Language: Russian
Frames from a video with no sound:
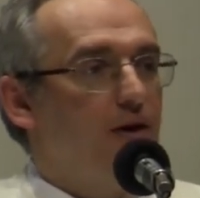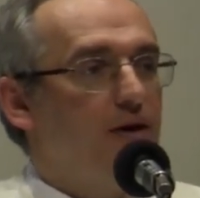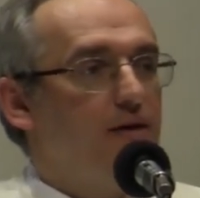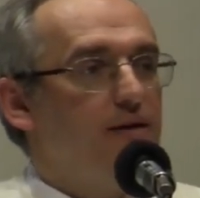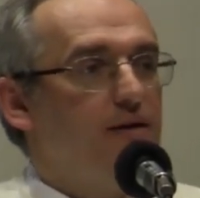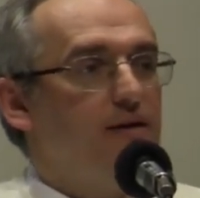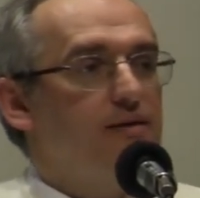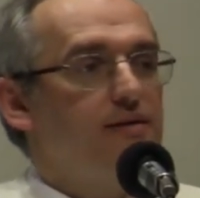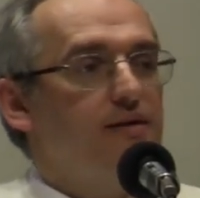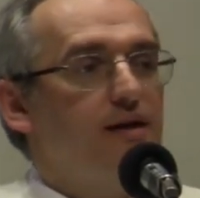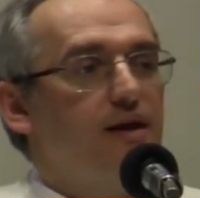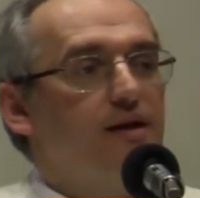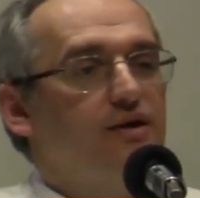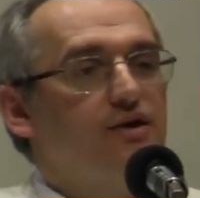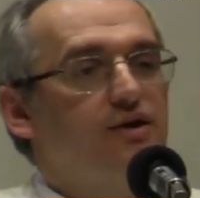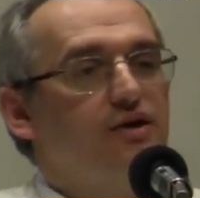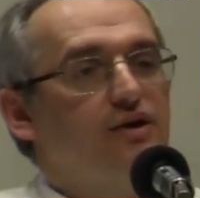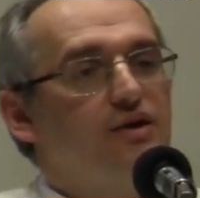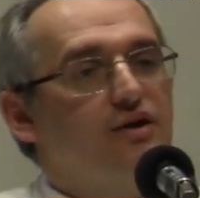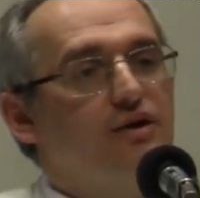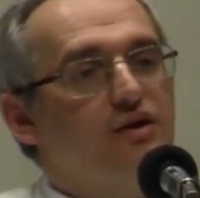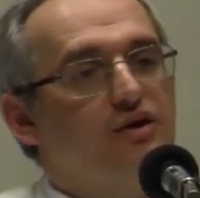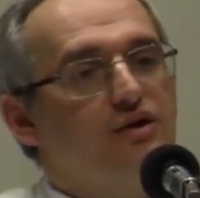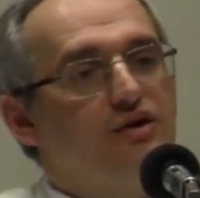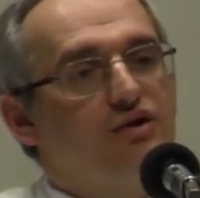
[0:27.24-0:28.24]
это
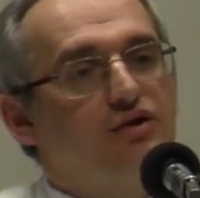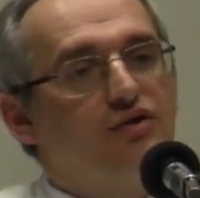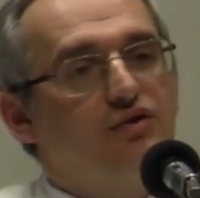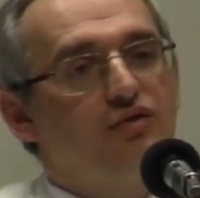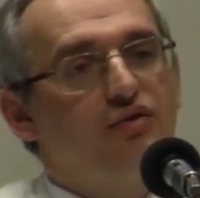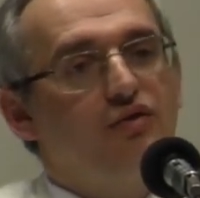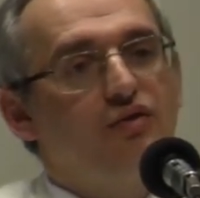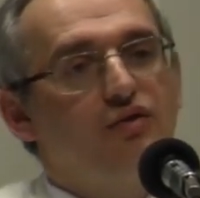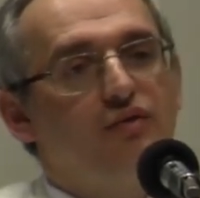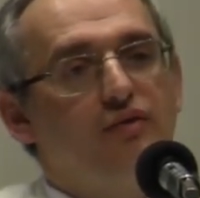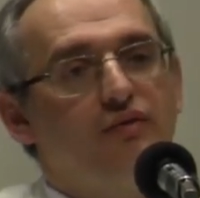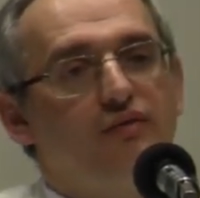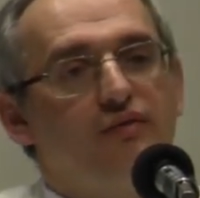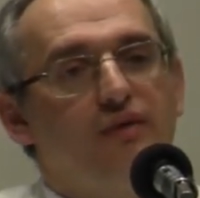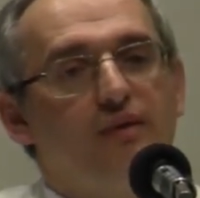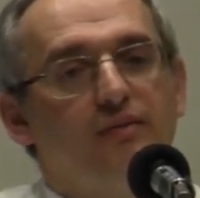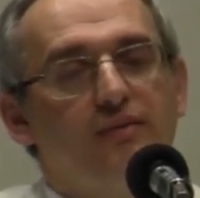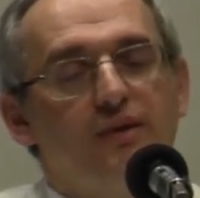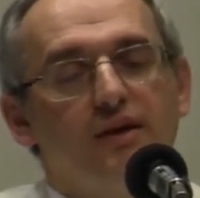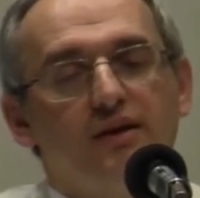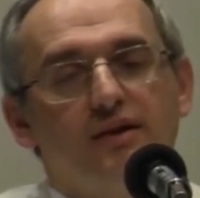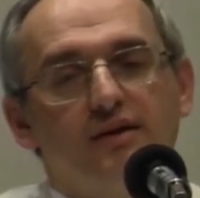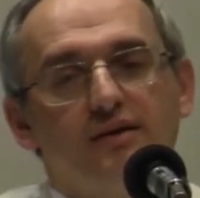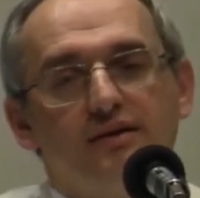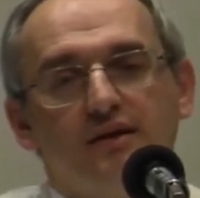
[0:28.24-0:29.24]
значит, что
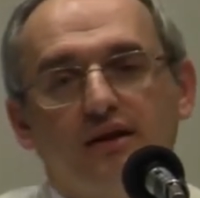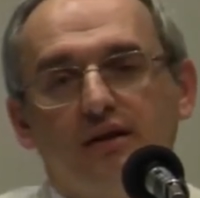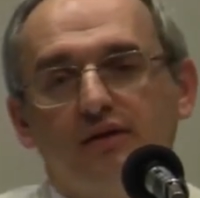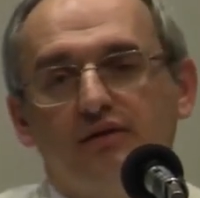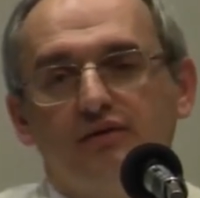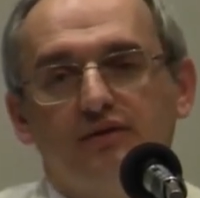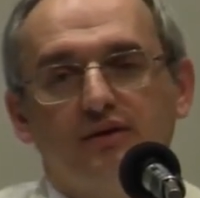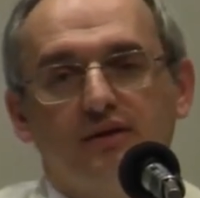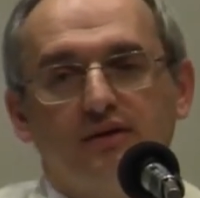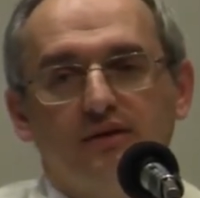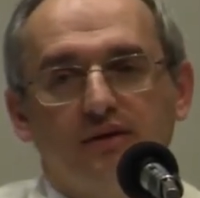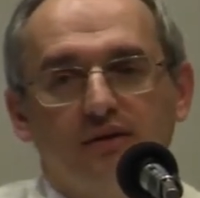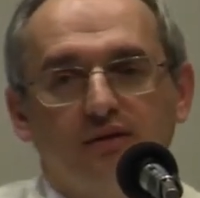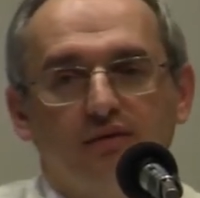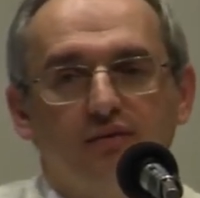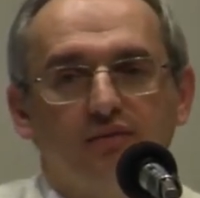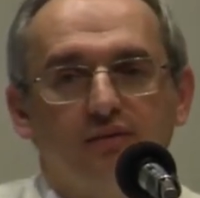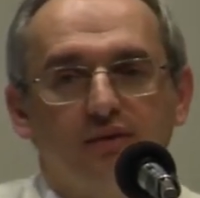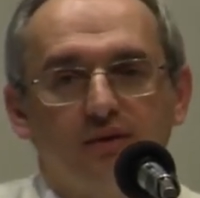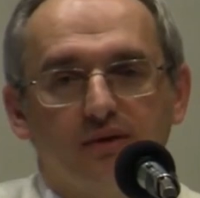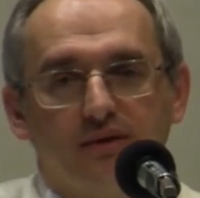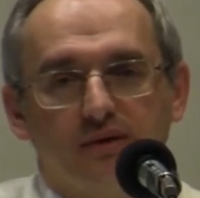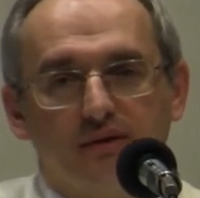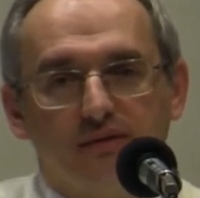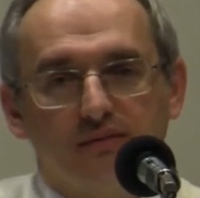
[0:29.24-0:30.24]
вам надо серьезно
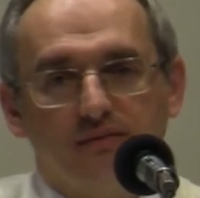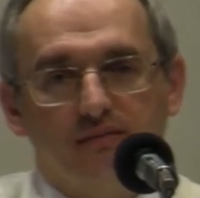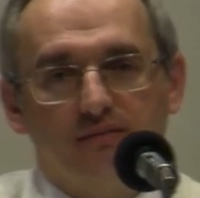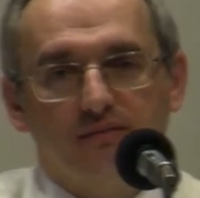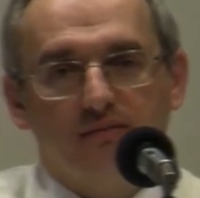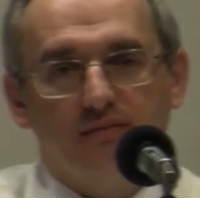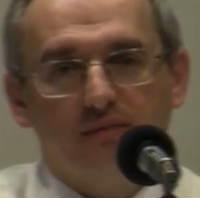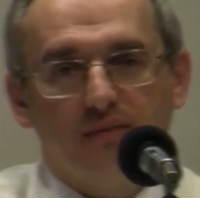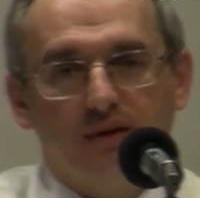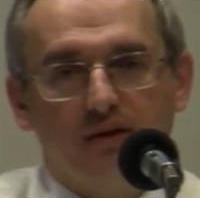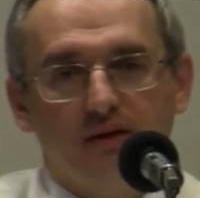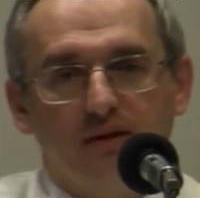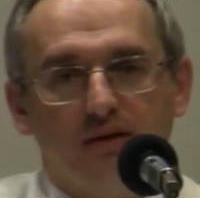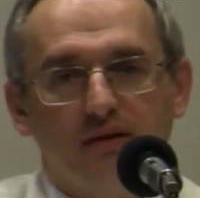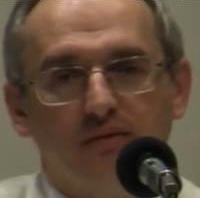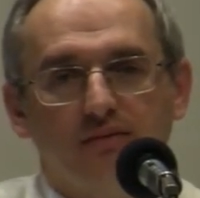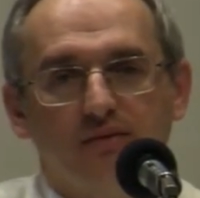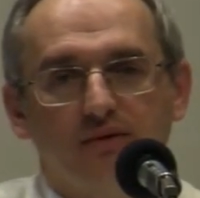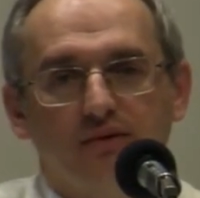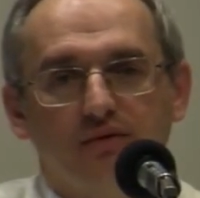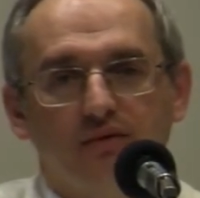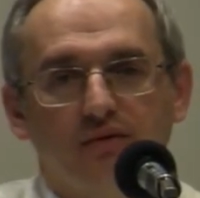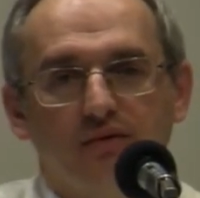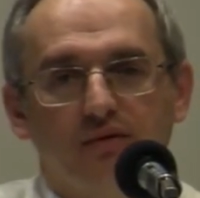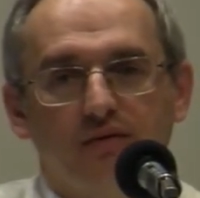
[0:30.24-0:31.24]
задуматься – над тем,
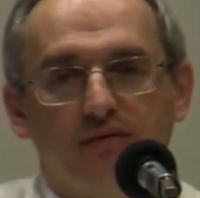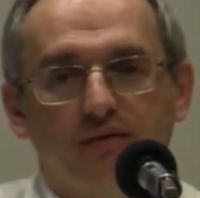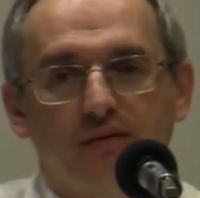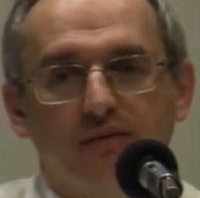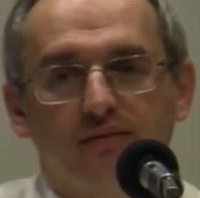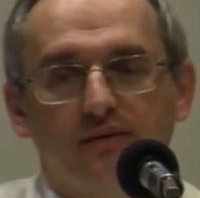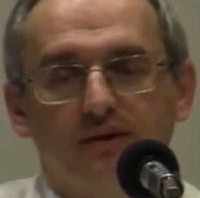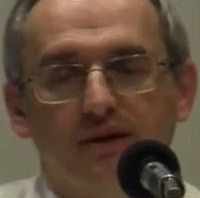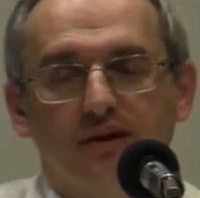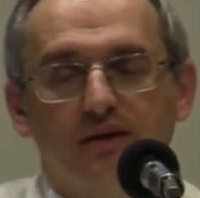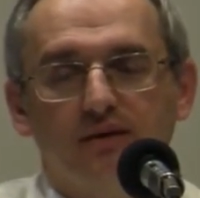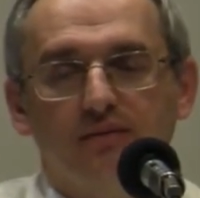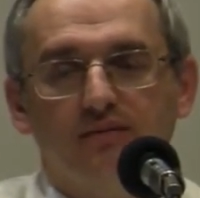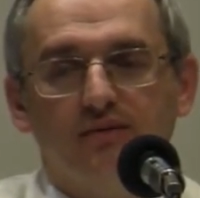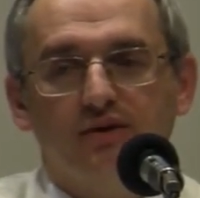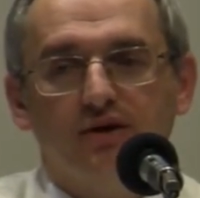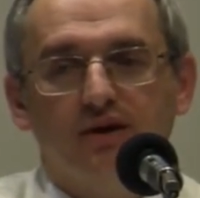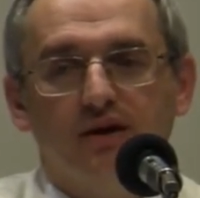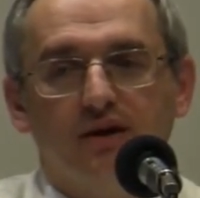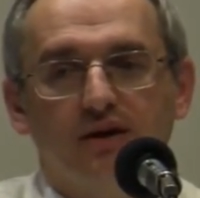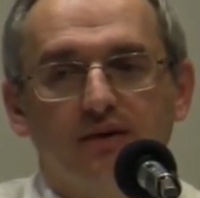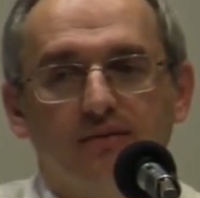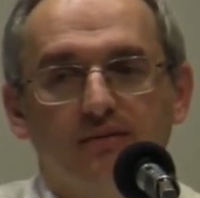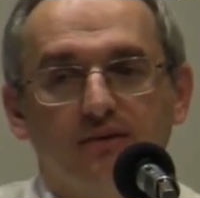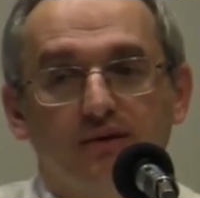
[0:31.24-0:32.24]
стоит вам с этим
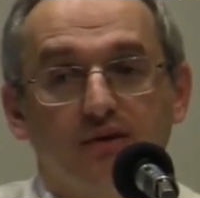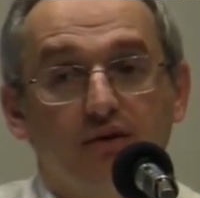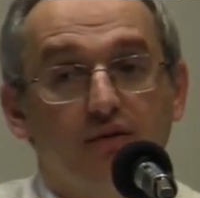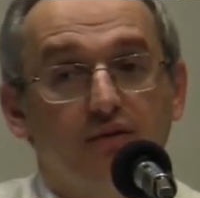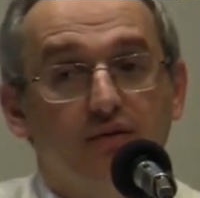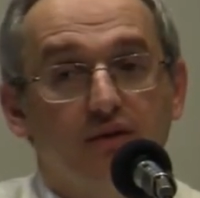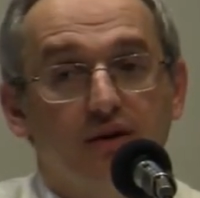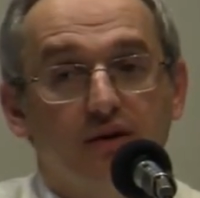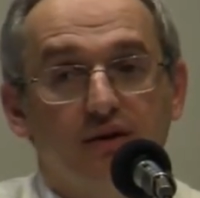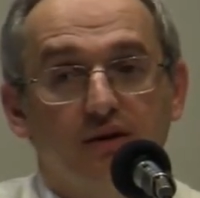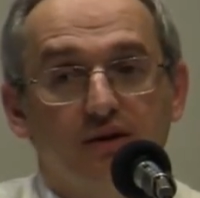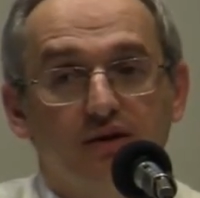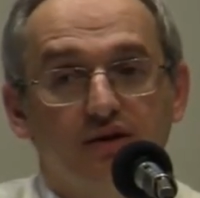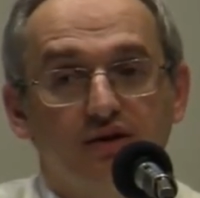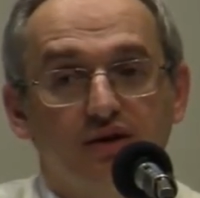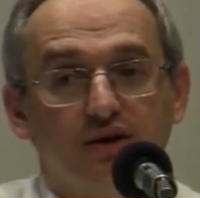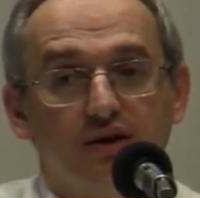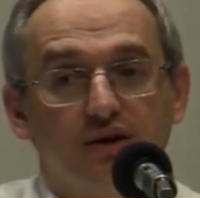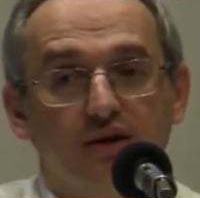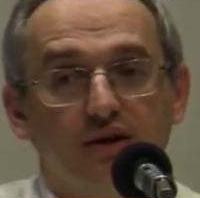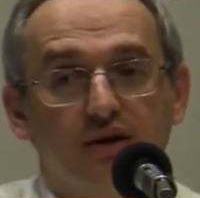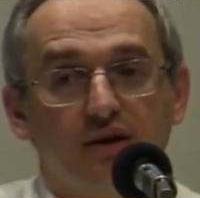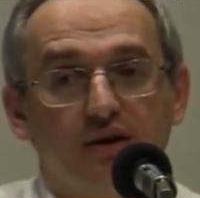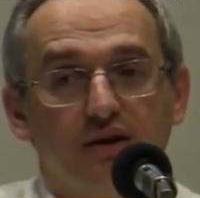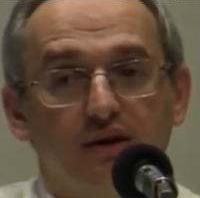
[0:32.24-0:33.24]
человеком строить
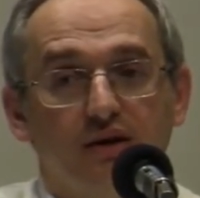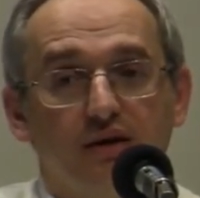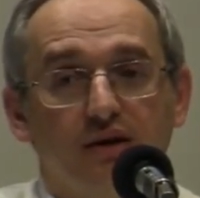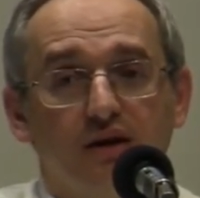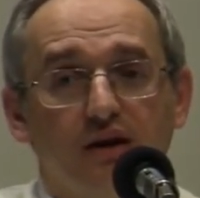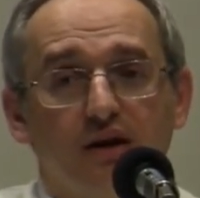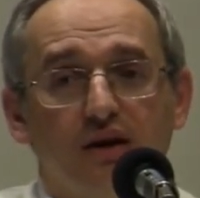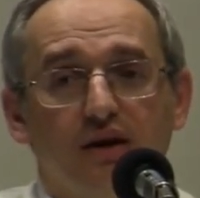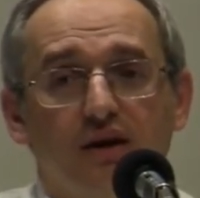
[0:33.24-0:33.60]
отношения или нет.